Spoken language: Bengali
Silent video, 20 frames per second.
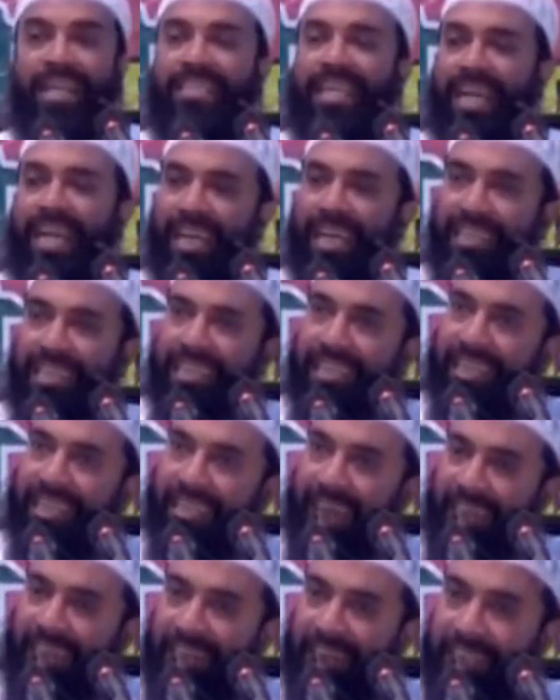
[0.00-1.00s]
সেক্ষেত্রে
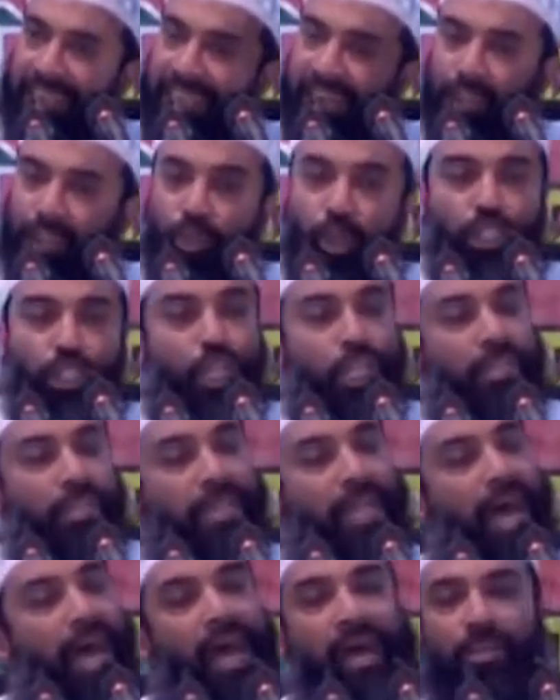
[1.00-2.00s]
তাদের জাতীয়
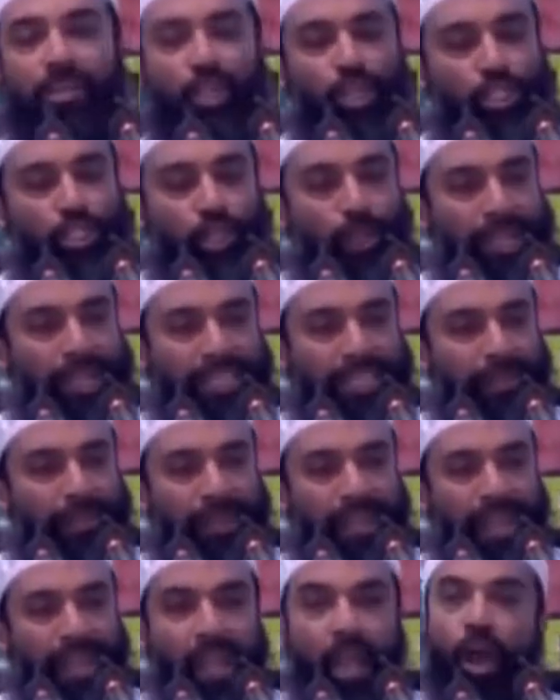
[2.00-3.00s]
সত্তা নষ্ট হয়ে
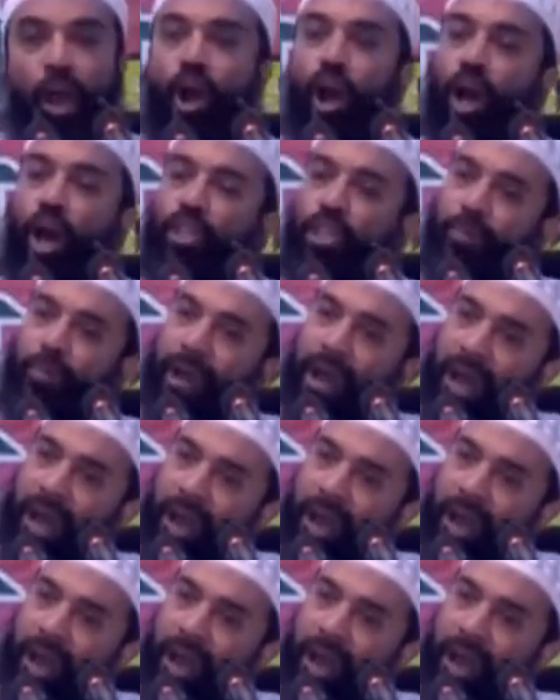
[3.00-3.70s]
যাবে অথবা